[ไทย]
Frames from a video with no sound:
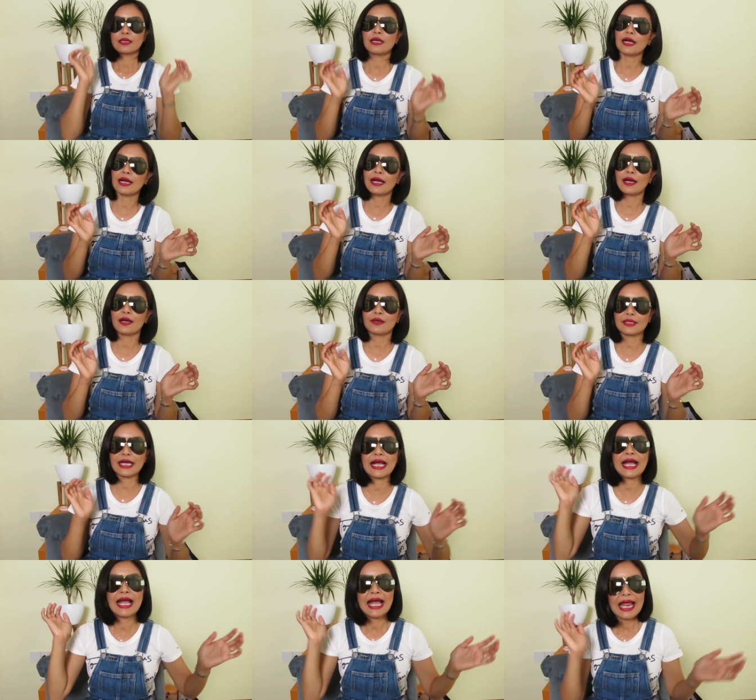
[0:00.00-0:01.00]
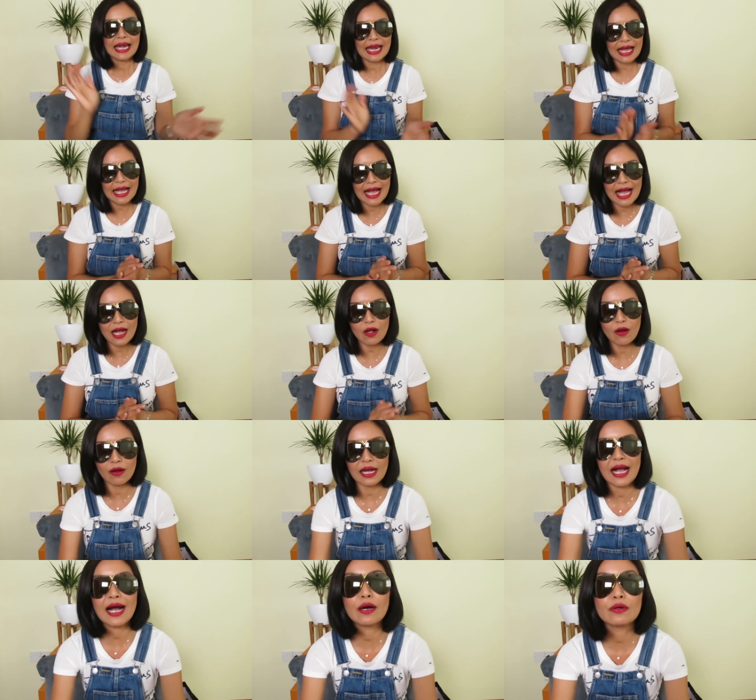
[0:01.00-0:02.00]
อ่าค่ะ ราคาของ
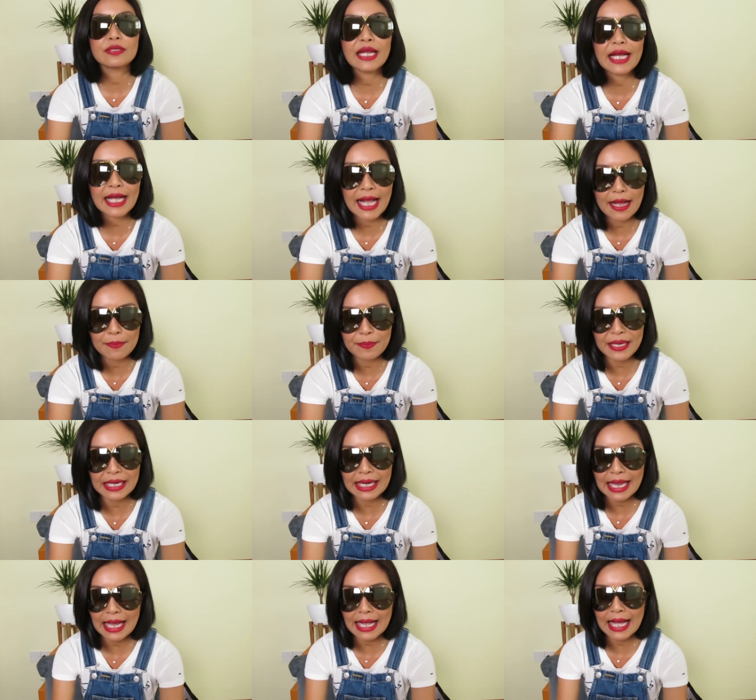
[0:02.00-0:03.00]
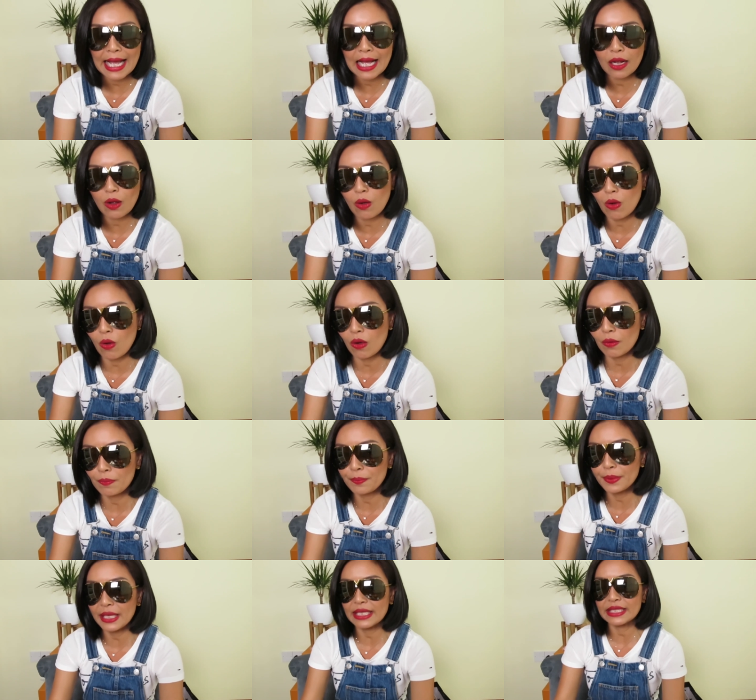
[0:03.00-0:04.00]
เขานะคะเป็นราคาของ
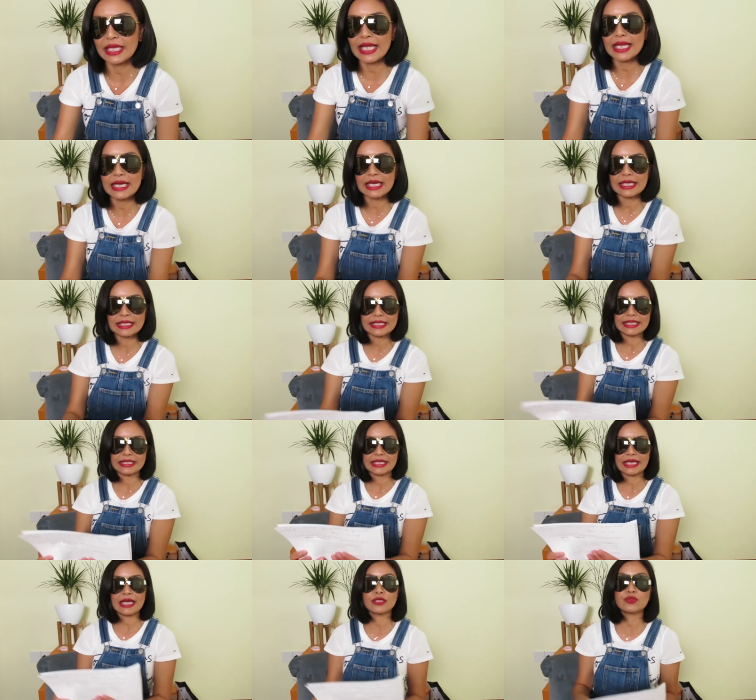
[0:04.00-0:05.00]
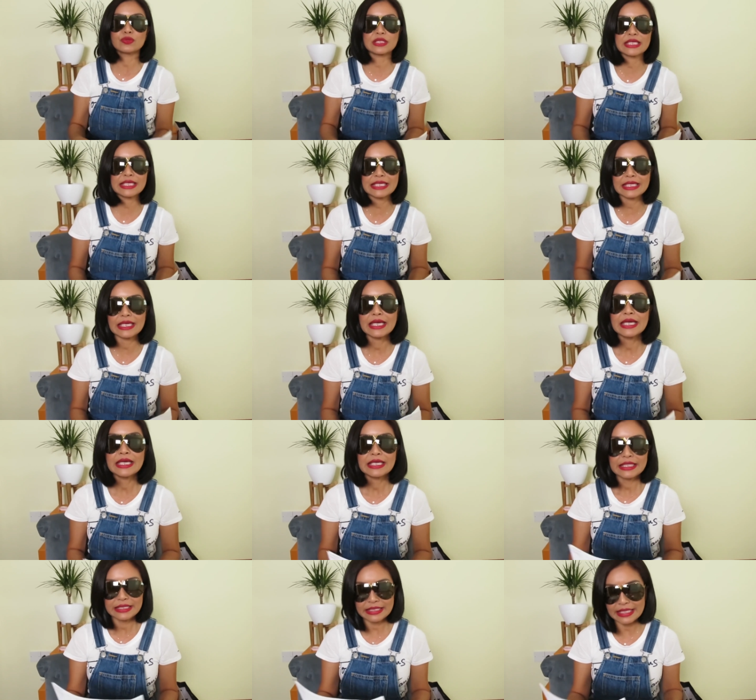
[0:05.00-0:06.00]
ประเทศอังกฤษนะคะ อยู่
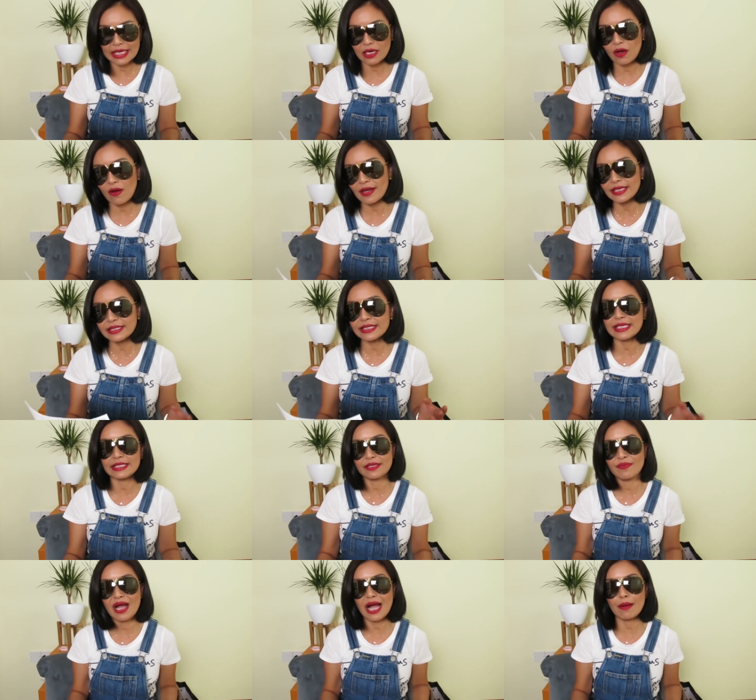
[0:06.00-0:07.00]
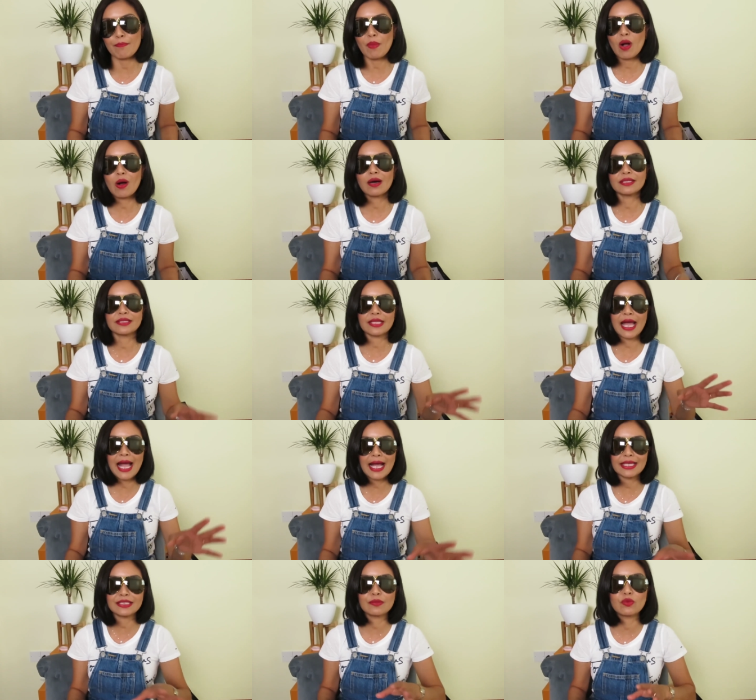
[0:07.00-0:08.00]
ที่ 445 ปอนด์ ถ้า
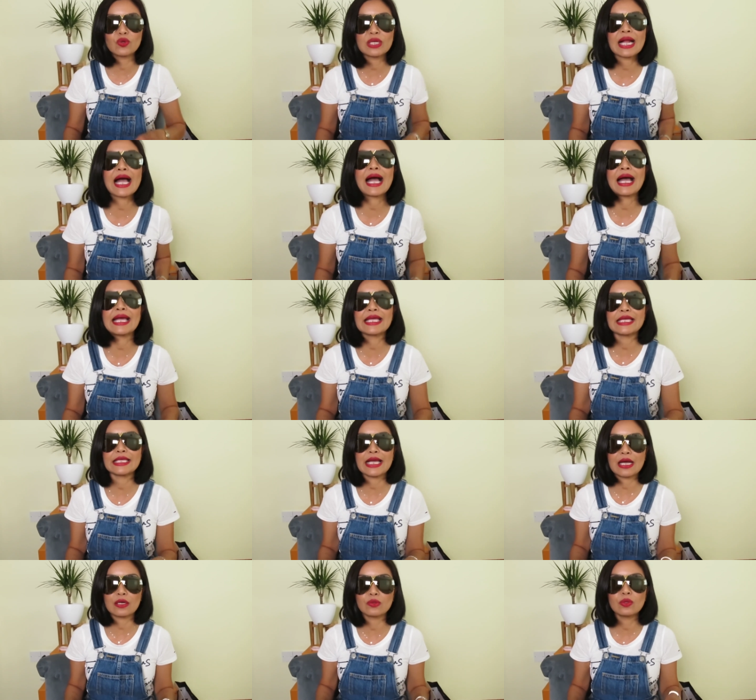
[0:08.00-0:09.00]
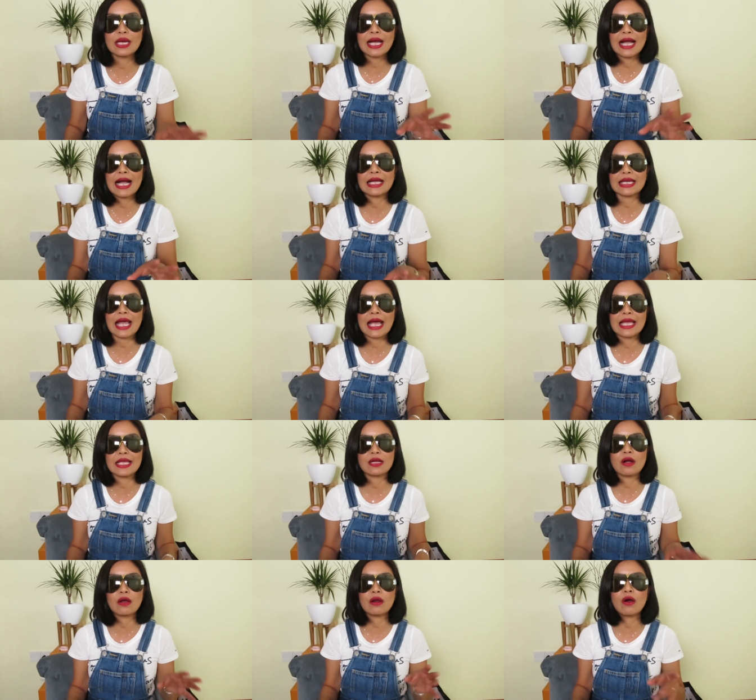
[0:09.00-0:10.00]
สมมติใครอยากรู้ราคาไทย
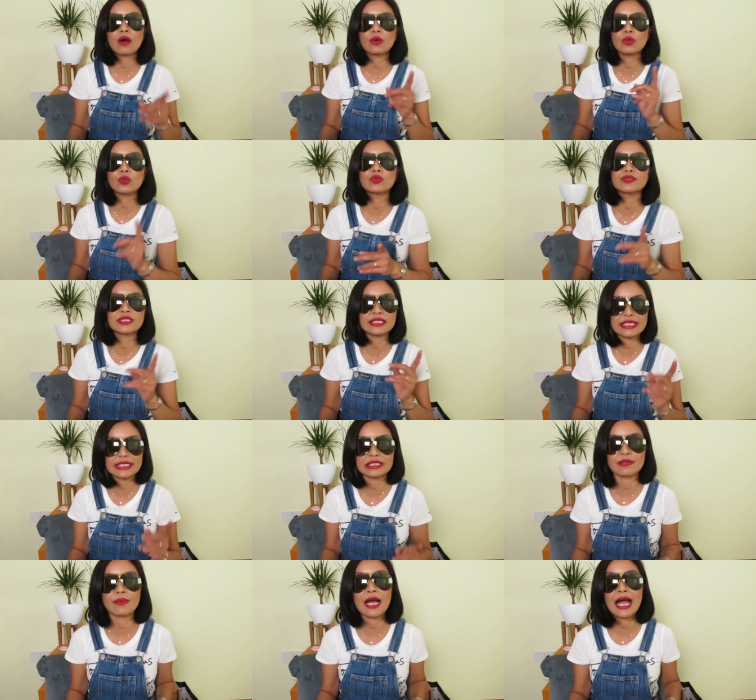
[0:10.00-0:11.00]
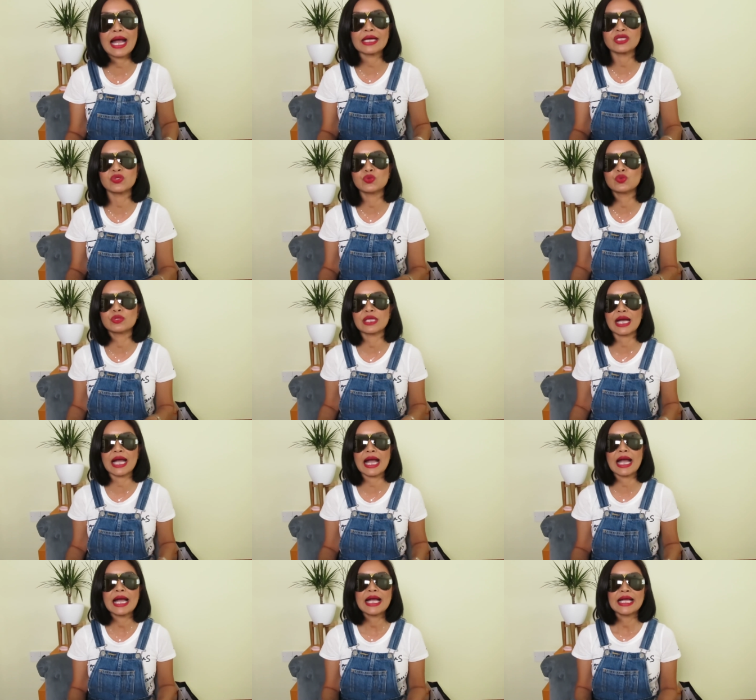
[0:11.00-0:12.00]
ก็ลองคูณ 45 ดูนะ
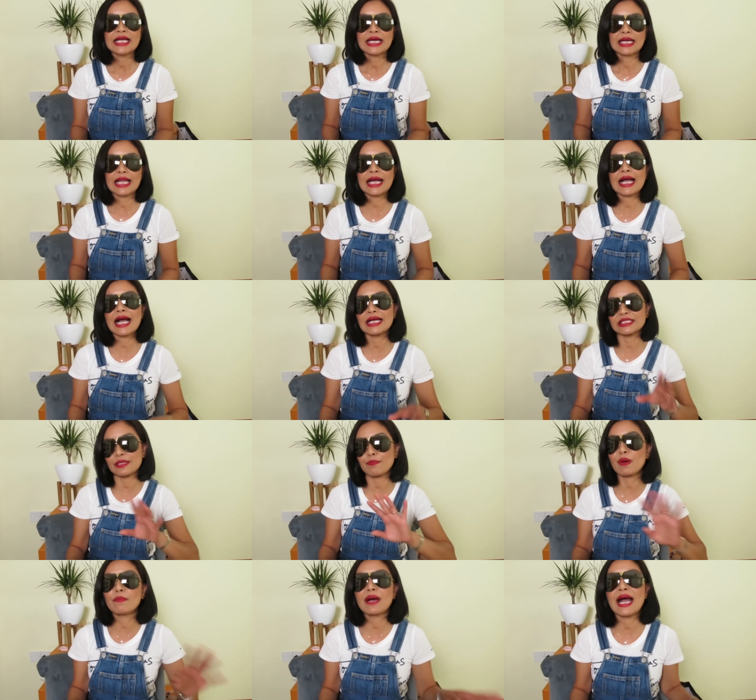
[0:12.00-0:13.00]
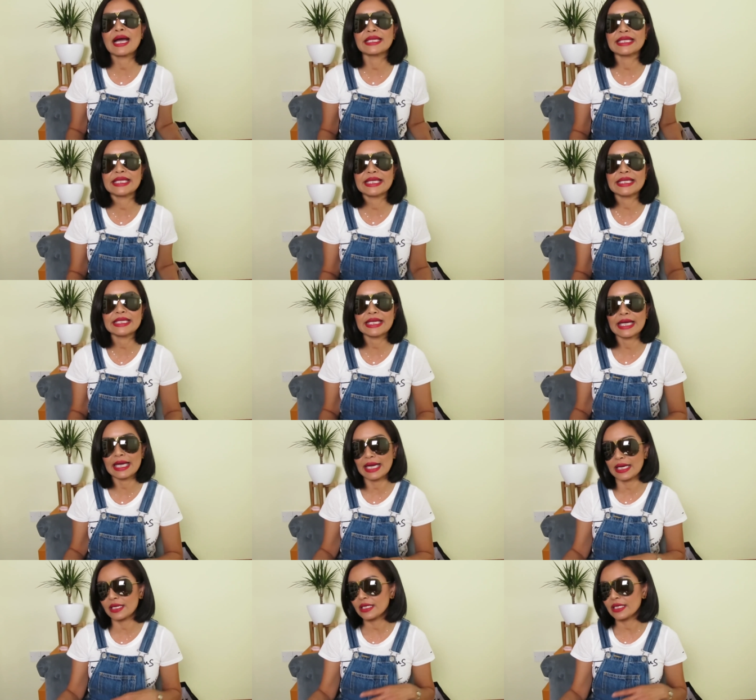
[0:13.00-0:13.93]
คะ ราคาจะประมาณนี้นะคะ